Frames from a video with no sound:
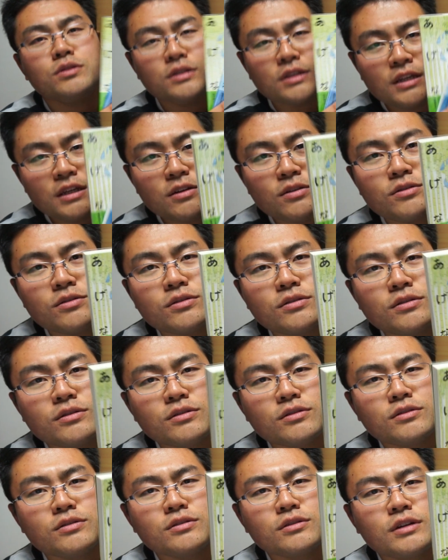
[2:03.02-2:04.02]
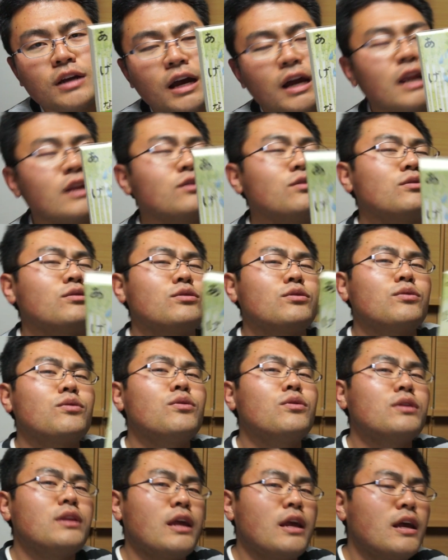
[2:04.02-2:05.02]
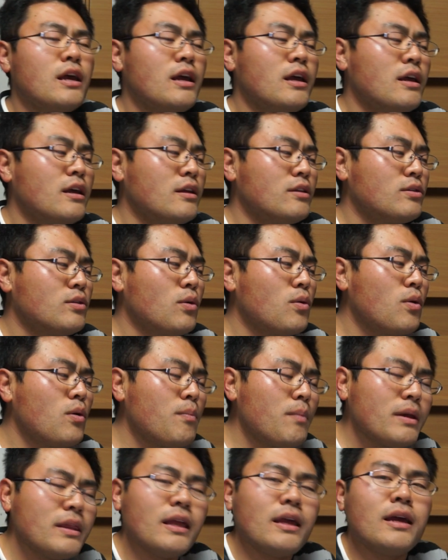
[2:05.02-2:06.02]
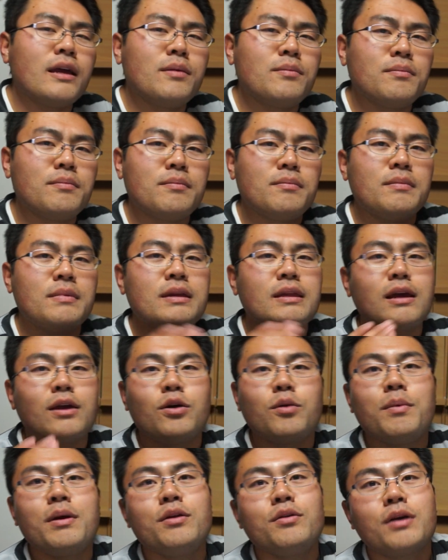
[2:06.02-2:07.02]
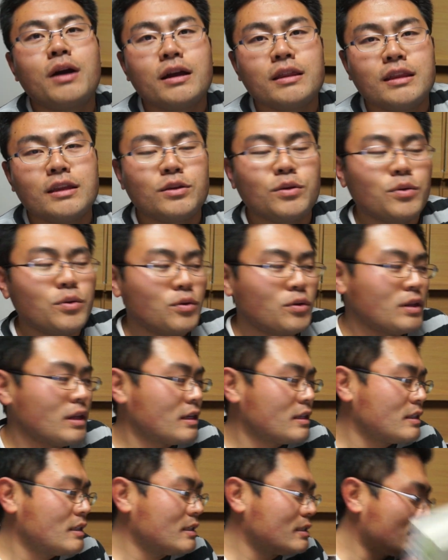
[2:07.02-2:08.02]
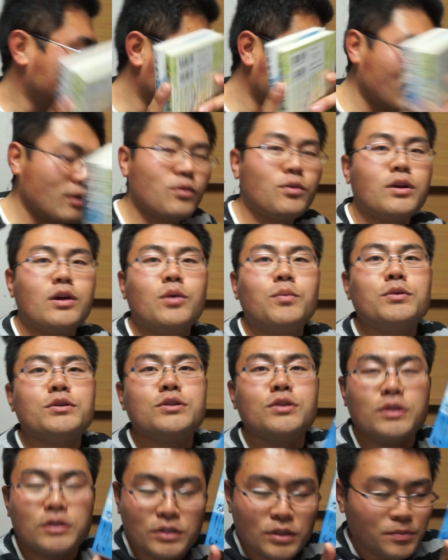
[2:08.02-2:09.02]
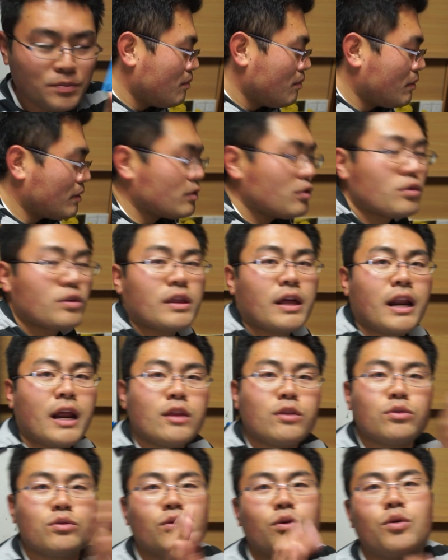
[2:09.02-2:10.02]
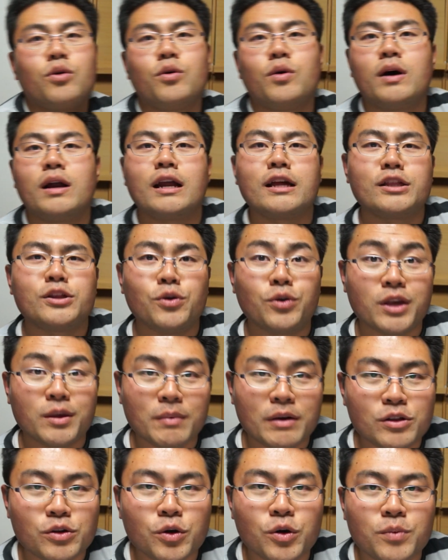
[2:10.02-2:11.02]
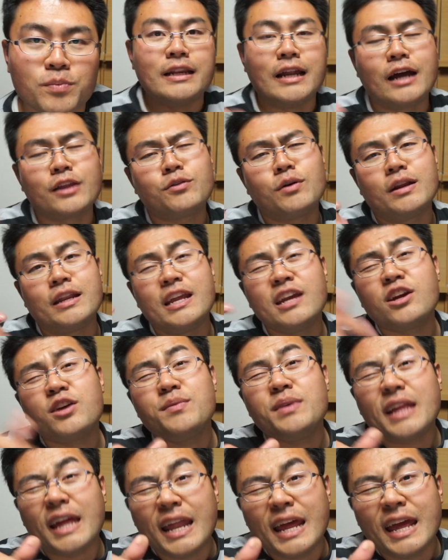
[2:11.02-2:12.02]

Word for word: すぎるから、ちょっとそこをね、どこまでみんな読めるかってところなんですが、これ面白いですまあ、ちょっとさらっと終わらしておきましょう。あとはリンク見て